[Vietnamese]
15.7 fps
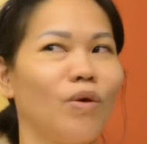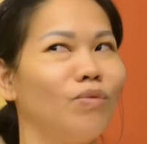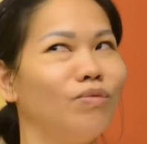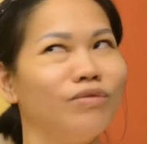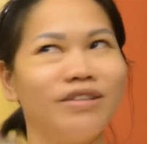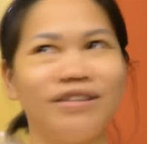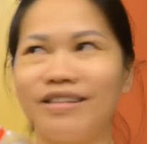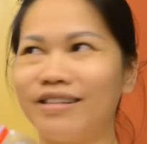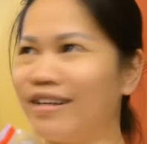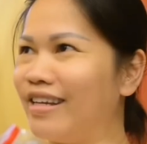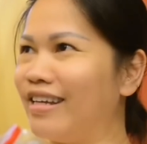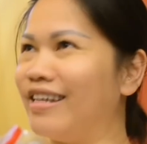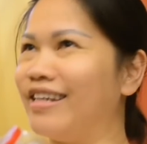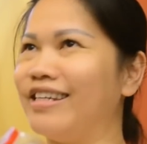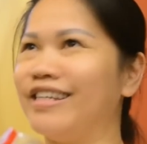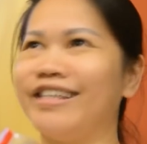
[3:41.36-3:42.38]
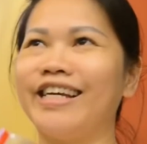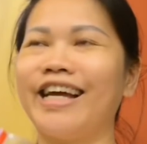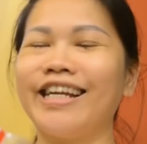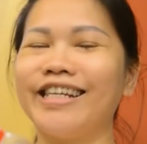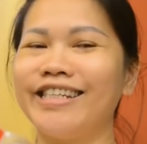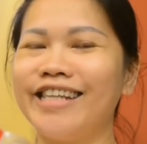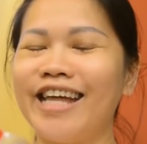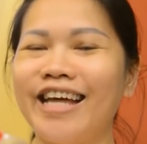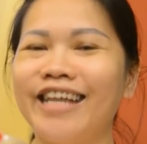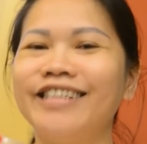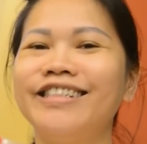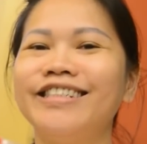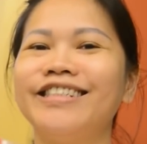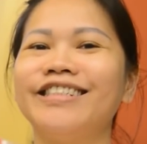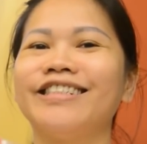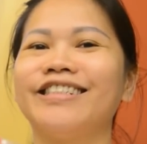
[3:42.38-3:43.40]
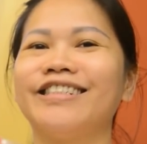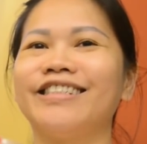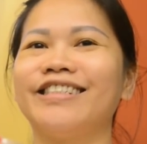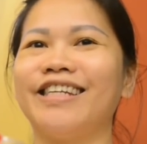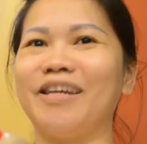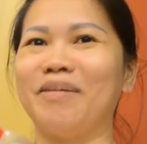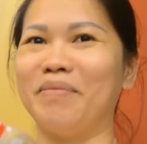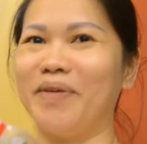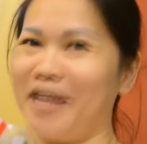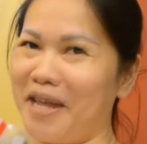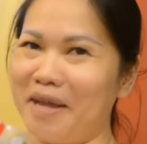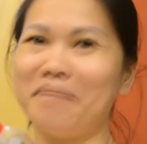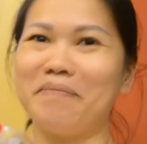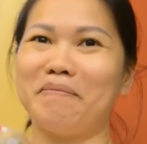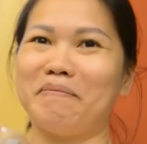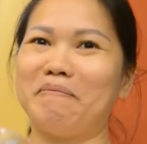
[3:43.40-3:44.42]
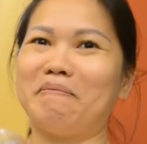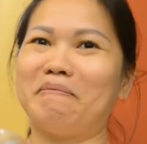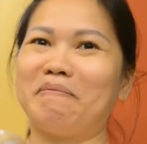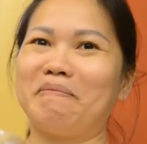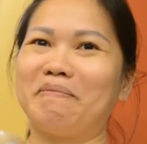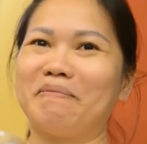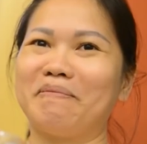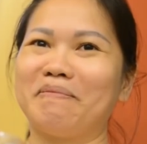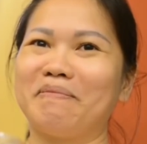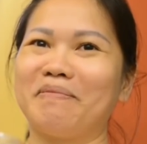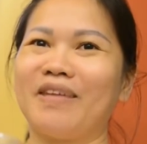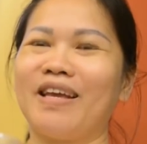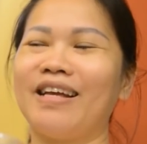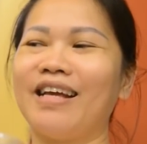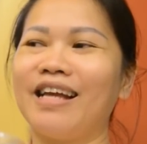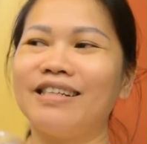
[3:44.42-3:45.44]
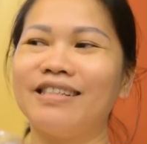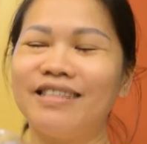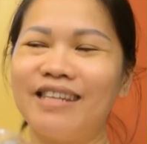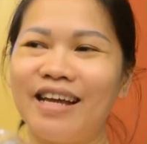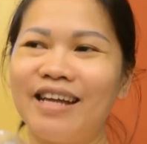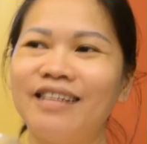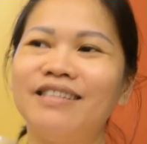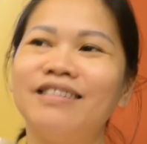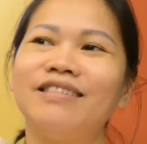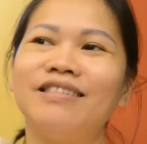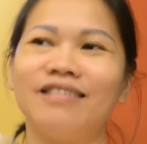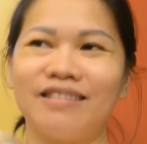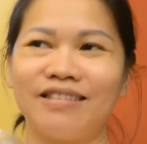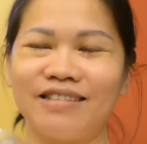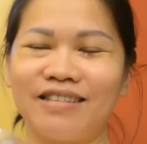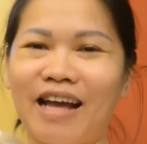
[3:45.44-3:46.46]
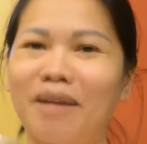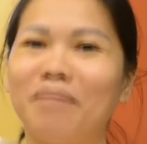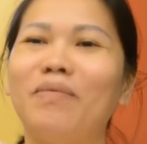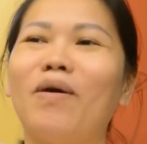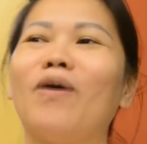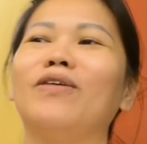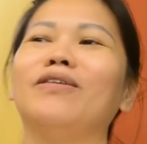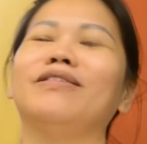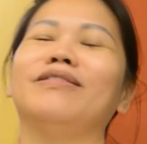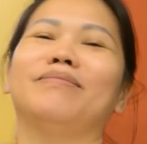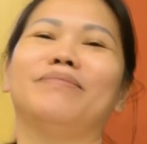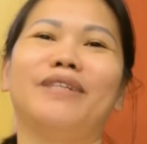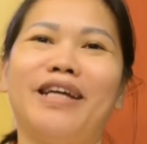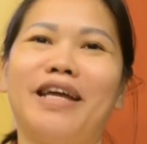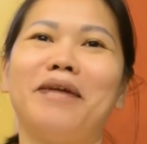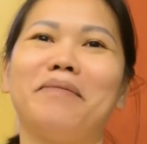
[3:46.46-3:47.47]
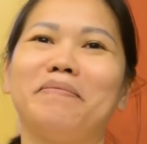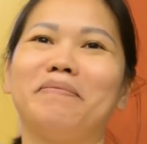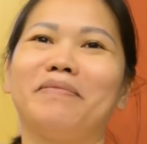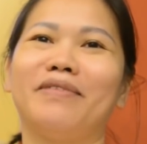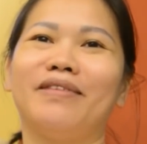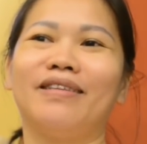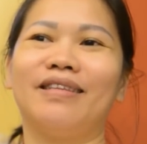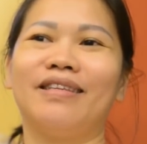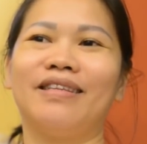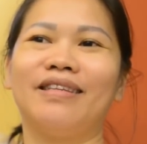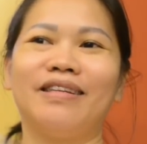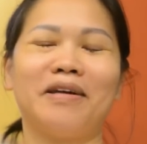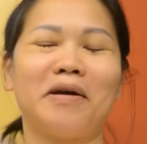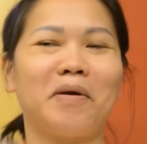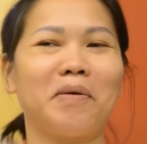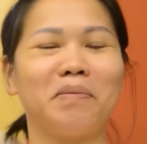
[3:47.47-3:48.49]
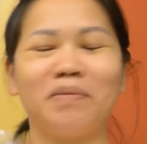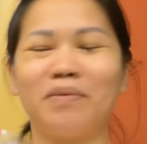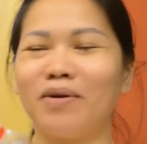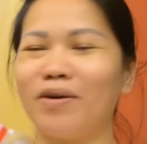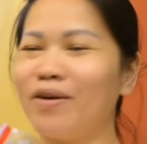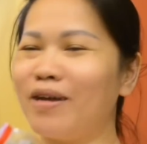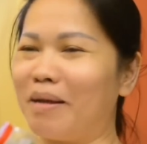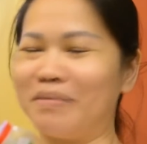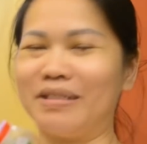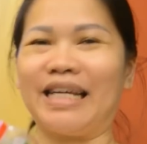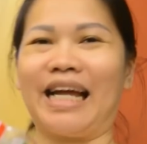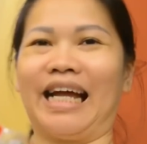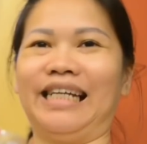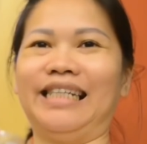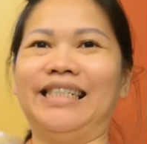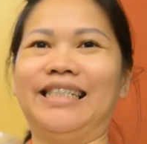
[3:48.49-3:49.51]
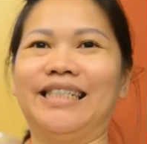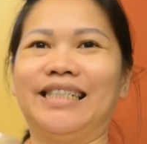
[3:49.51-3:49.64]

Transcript: Bún thì khách đến thì mới ép, khách đến đặt món mới ép, không có làm sẵn.